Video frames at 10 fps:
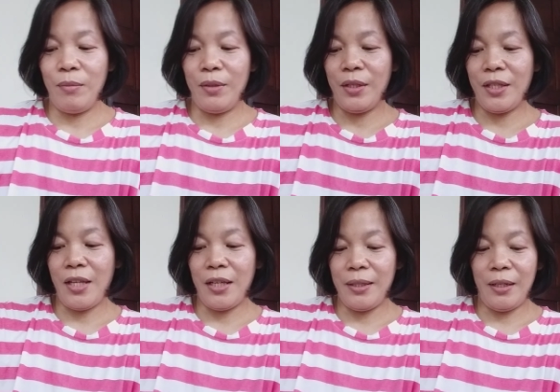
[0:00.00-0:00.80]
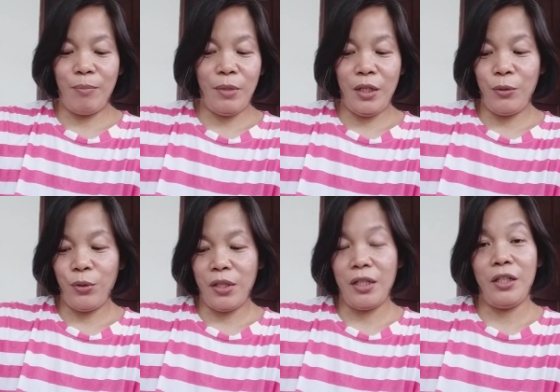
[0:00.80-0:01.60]
Nasasarapan ako
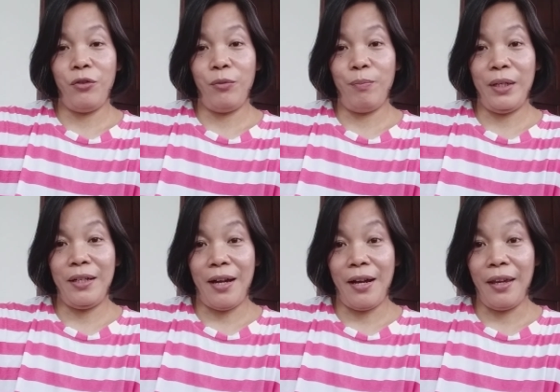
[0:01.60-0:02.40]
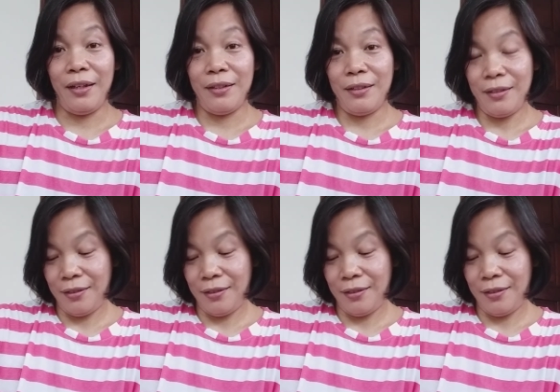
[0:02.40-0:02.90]
sa ganong pagkain.